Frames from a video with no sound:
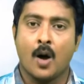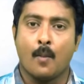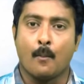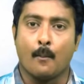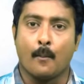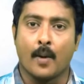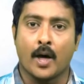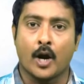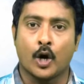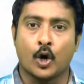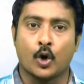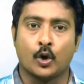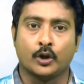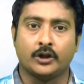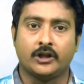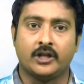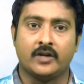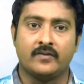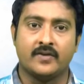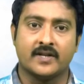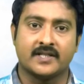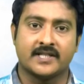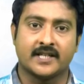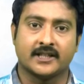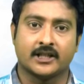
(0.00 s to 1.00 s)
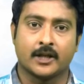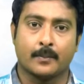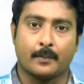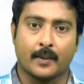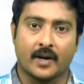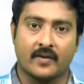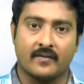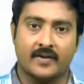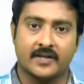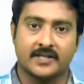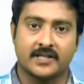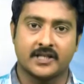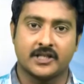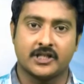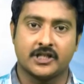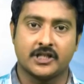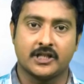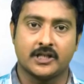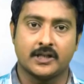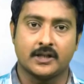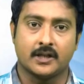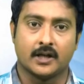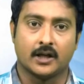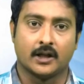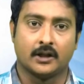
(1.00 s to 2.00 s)
మనలో దివ్యశక్తి ప్రవేశించి
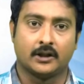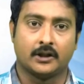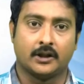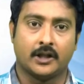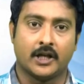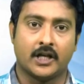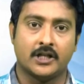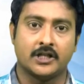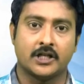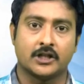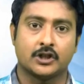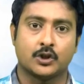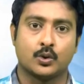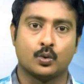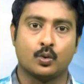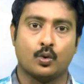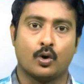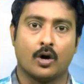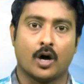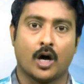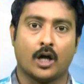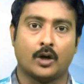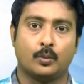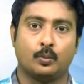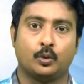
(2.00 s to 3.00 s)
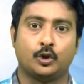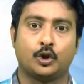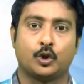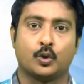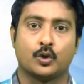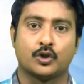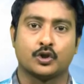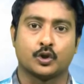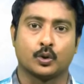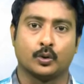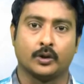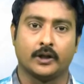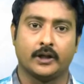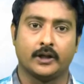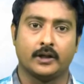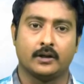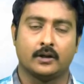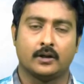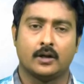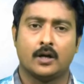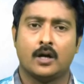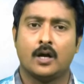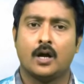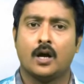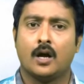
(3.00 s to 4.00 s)
తేజస్సు అనుభూతికొస్తుంది
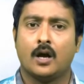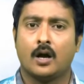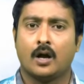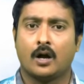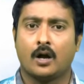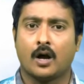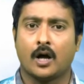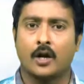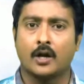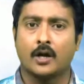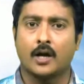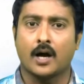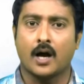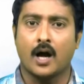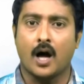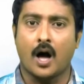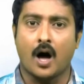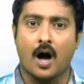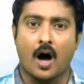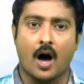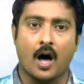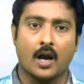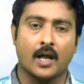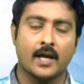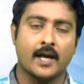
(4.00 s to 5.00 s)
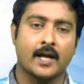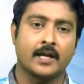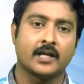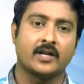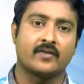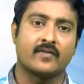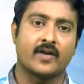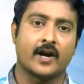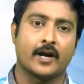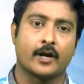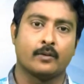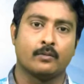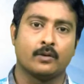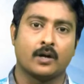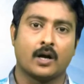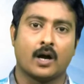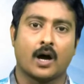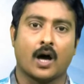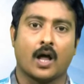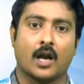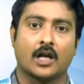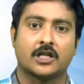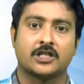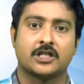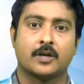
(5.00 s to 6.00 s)
కనుక ఆలయానికి వెళ్ళడం
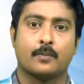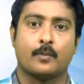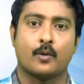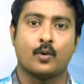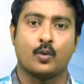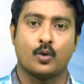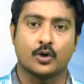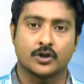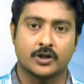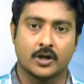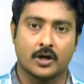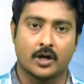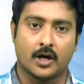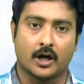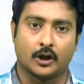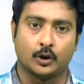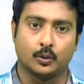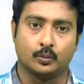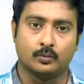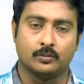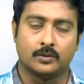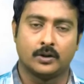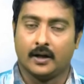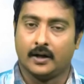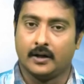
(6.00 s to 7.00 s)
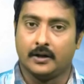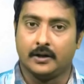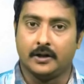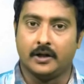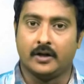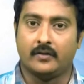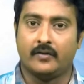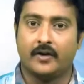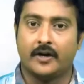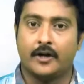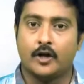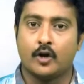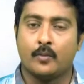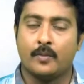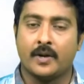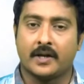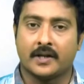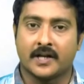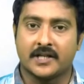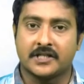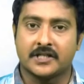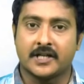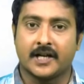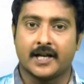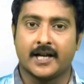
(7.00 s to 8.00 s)
కాలక్షేపం కోసం కాదు ఈ వీడియో మీకు
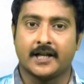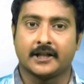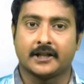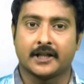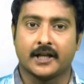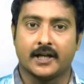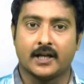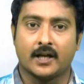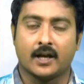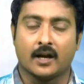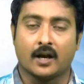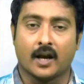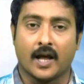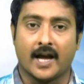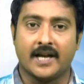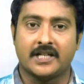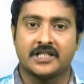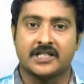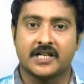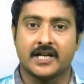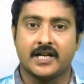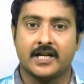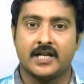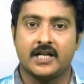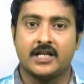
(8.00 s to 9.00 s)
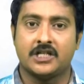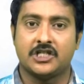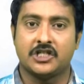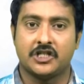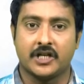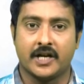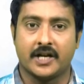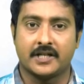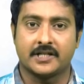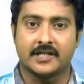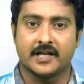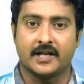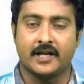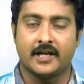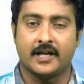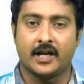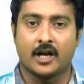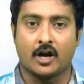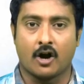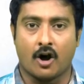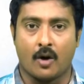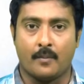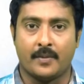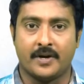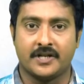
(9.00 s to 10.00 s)
నచ్చినట్లయితే లైక్ చేయండి షేర్ చేయండి
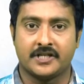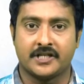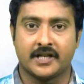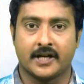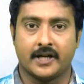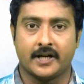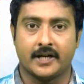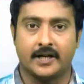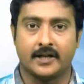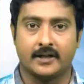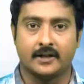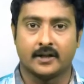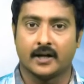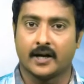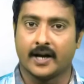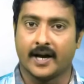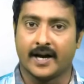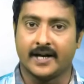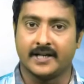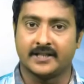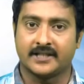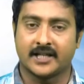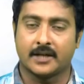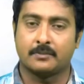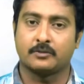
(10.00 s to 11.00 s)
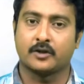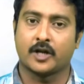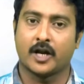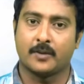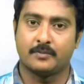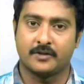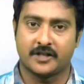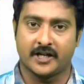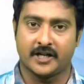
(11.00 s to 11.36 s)
కామెంట్ చేయండి అండ్ సబ్స్క్రైబ్